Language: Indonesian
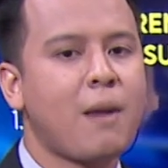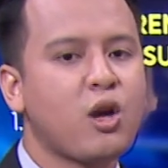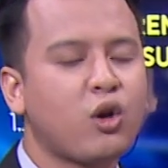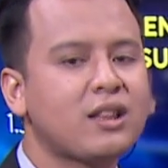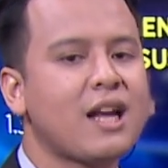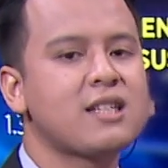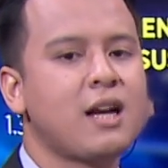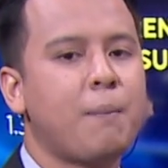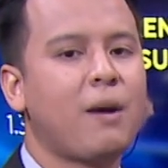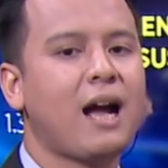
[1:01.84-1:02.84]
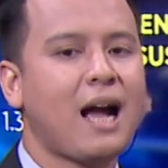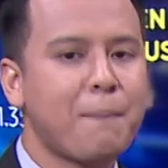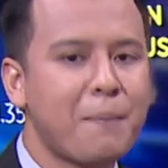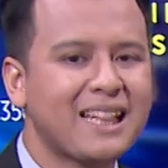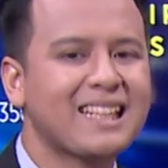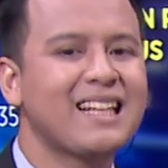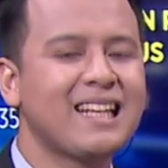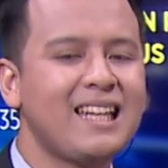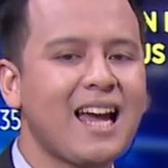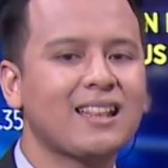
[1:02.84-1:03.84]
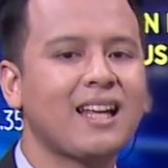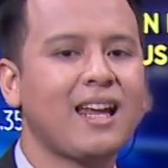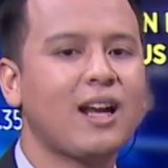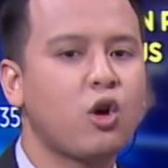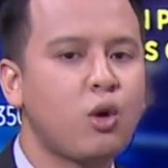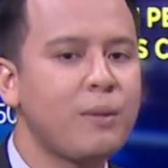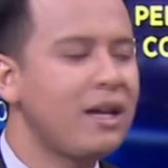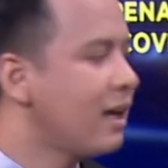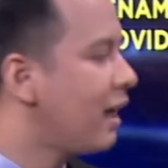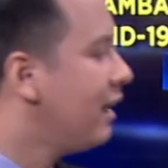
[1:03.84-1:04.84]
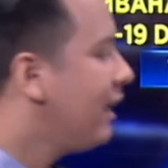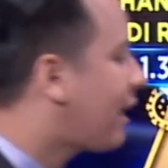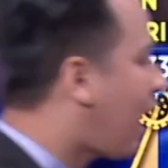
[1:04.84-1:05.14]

mayoritas menghambat kegiatan ekonomi di